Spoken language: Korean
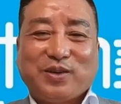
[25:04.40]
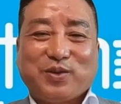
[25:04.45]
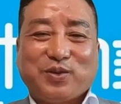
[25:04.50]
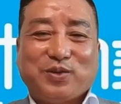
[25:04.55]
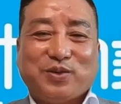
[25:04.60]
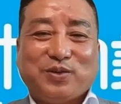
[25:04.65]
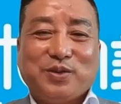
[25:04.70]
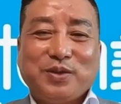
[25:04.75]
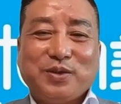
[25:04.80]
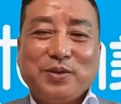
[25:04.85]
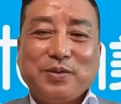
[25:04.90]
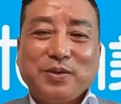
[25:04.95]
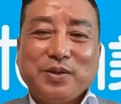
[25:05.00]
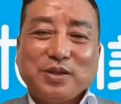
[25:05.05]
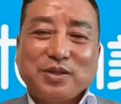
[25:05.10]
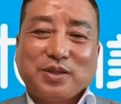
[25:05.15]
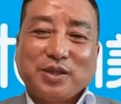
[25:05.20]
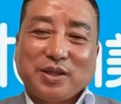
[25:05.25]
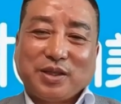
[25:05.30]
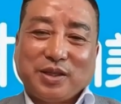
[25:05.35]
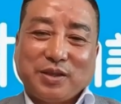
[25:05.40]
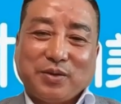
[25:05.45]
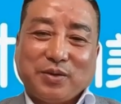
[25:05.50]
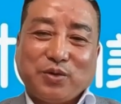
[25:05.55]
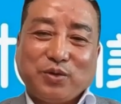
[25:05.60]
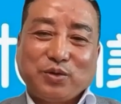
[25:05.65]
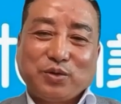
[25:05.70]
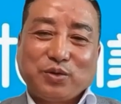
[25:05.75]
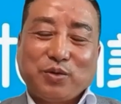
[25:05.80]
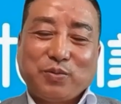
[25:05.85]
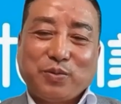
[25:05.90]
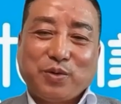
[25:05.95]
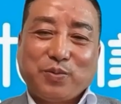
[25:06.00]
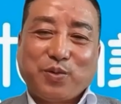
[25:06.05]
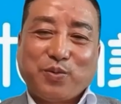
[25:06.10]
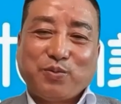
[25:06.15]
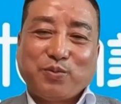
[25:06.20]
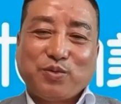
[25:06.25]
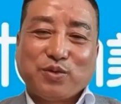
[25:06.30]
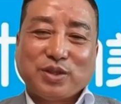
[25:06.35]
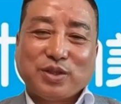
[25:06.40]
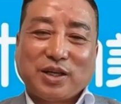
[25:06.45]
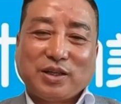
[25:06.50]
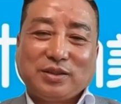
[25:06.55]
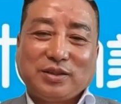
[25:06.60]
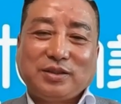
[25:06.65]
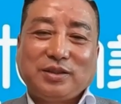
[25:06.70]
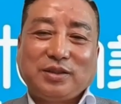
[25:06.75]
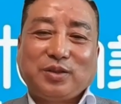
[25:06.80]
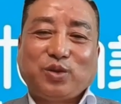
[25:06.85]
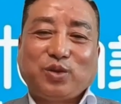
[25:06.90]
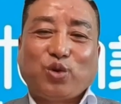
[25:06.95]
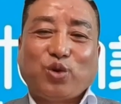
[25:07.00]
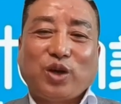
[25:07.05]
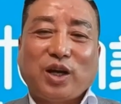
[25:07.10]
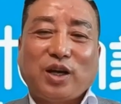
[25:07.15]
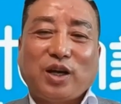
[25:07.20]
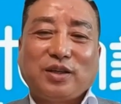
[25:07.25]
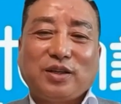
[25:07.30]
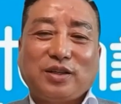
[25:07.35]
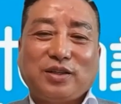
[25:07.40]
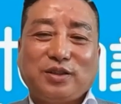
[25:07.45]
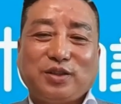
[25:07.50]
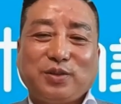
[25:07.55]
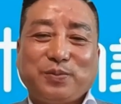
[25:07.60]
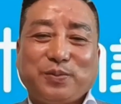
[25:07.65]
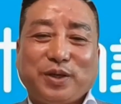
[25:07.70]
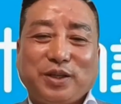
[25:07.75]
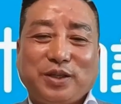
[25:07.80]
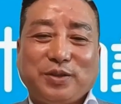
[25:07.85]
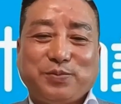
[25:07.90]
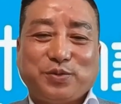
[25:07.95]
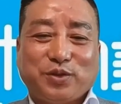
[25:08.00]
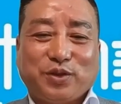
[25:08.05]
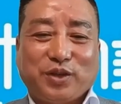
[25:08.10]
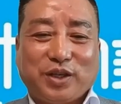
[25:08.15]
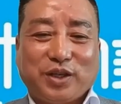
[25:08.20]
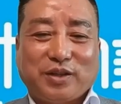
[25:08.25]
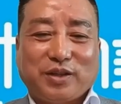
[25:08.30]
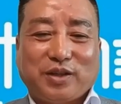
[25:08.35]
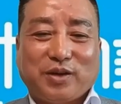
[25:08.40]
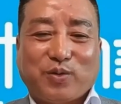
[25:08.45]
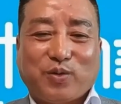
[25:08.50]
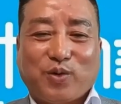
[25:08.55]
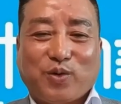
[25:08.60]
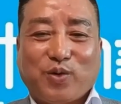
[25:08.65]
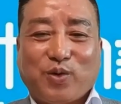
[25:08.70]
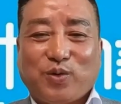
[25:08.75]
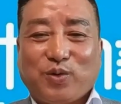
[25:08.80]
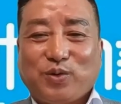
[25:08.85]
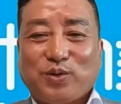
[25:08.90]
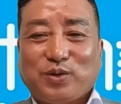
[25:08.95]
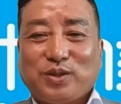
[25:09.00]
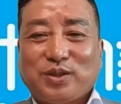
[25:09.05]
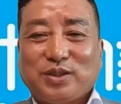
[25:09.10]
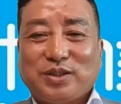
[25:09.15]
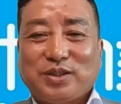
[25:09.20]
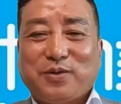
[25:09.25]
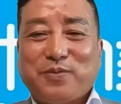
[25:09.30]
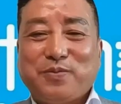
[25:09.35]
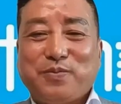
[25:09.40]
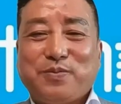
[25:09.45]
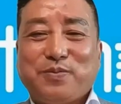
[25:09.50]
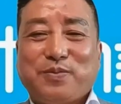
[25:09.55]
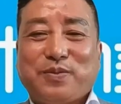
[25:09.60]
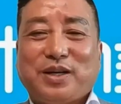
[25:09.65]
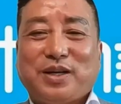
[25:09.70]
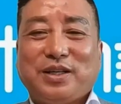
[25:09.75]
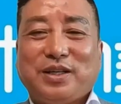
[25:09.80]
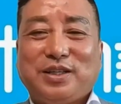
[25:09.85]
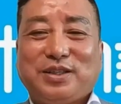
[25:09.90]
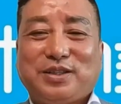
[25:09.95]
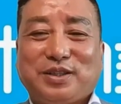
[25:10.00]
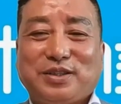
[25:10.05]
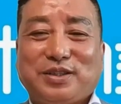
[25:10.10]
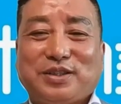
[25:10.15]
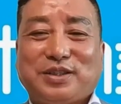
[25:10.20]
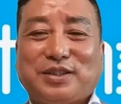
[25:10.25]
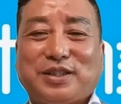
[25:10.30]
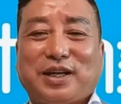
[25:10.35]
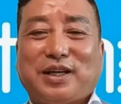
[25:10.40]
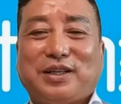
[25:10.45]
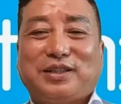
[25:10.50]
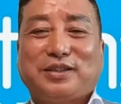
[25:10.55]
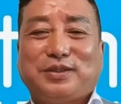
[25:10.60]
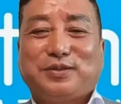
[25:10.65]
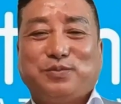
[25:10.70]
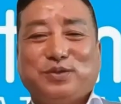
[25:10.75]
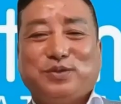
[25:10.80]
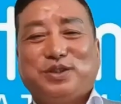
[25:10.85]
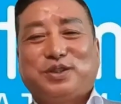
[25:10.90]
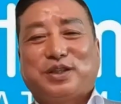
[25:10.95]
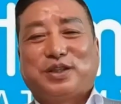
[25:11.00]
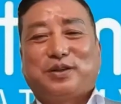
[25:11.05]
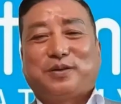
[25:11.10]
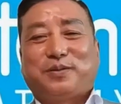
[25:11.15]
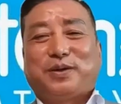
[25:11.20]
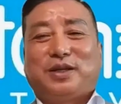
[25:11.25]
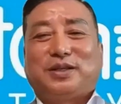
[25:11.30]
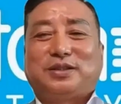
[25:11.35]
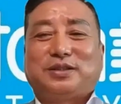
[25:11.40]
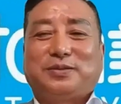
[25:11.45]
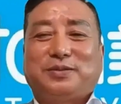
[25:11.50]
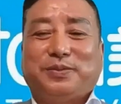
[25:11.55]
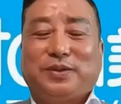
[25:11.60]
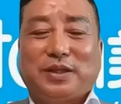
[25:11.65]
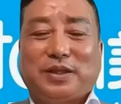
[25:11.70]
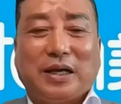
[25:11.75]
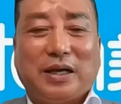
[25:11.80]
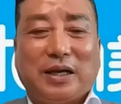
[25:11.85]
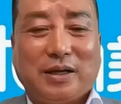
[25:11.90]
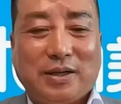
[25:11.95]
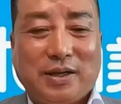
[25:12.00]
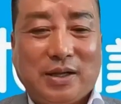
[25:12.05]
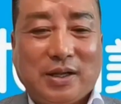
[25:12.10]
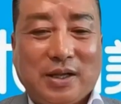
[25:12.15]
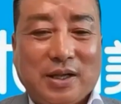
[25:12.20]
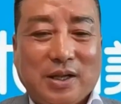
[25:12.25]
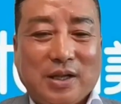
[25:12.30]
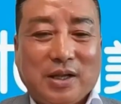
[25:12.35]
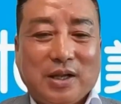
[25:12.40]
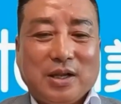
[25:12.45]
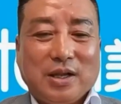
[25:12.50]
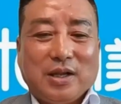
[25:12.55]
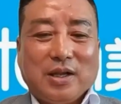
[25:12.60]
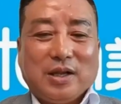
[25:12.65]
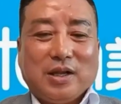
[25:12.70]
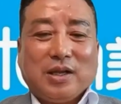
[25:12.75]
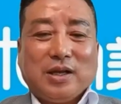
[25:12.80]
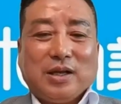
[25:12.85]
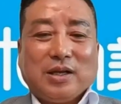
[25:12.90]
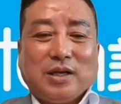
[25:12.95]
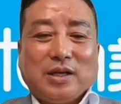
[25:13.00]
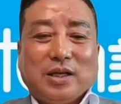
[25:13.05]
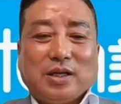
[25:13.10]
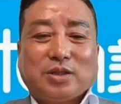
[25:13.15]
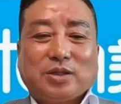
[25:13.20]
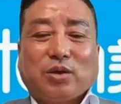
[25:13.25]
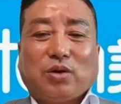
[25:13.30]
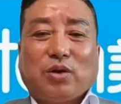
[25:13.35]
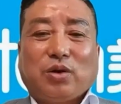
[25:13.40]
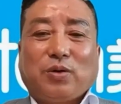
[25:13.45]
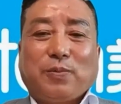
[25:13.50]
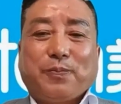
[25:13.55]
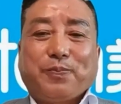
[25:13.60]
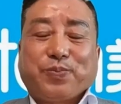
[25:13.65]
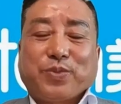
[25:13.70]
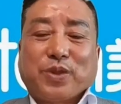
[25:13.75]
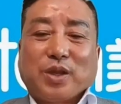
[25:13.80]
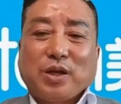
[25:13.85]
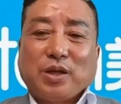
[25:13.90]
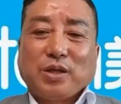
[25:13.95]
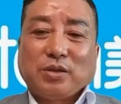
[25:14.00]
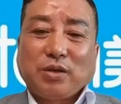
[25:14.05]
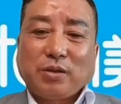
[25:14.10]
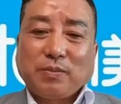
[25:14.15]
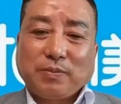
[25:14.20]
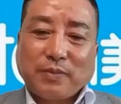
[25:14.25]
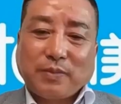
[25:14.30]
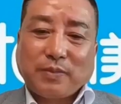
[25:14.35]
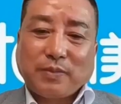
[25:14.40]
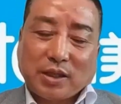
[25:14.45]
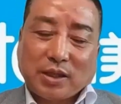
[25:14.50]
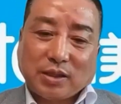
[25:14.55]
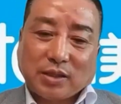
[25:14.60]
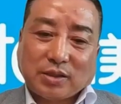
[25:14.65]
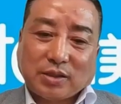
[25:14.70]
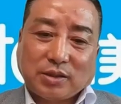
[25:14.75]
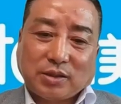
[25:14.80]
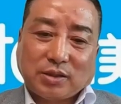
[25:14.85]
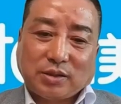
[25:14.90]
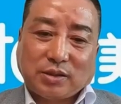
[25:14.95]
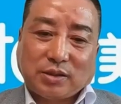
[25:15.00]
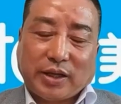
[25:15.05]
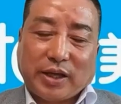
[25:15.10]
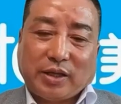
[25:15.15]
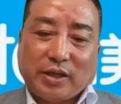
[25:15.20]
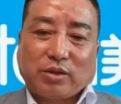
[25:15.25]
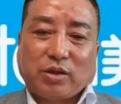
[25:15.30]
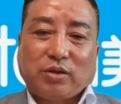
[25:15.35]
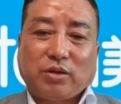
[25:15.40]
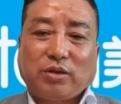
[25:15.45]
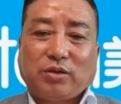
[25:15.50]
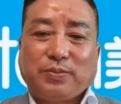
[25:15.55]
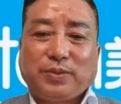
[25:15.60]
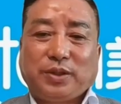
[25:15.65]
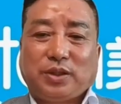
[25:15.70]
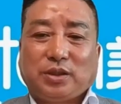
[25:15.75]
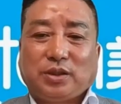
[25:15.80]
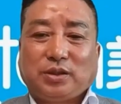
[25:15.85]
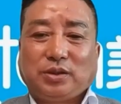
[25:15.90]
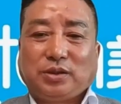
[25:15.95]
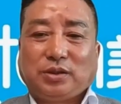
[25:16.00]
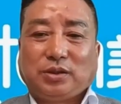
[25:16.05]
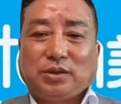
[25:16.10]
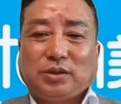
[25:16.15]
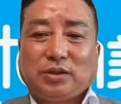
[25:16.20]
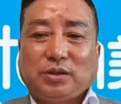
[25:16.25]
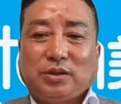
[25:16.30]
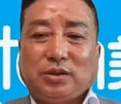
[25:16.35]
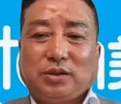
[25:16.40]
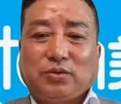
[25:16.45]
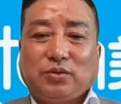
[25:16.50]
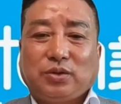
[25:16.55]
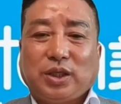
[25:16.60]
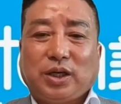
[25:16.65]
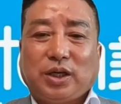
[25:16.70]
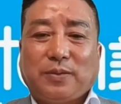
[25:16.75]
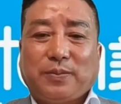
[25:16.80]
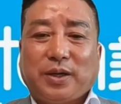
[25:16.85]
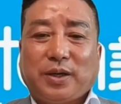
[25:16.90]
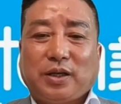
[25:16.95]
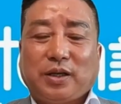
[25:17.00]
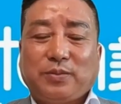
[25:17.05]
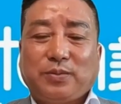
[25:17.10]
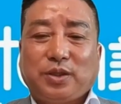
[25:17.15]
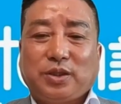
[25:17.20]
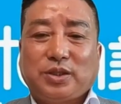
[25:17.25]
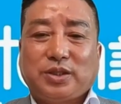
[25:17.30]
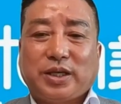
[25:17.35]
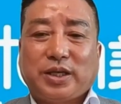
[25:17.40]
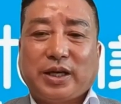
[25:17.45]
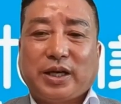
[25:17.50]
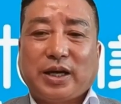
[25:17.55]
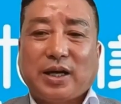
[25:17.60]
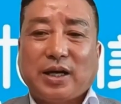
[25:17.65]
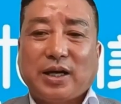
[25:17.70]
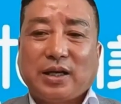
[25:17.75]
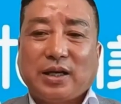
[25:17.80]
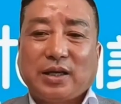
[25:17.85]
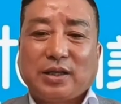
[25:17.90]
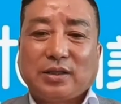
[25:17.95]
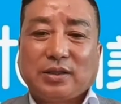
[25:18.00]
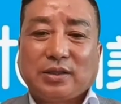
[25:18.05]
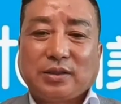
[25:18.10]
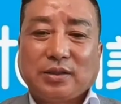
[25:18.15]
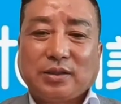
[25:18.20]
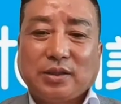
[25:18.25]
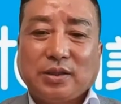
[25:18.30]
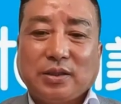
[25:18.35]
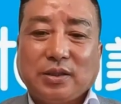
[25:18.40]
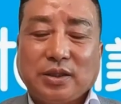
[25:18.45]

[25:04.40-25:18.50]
아이고, 저기 홍성모 본부장은 로얄 기업에 입성했다고 정말 잊혀지지 않은 그 문자를 받았습니다. 그래서 정말 그 애터미는 우리가 말하면 제가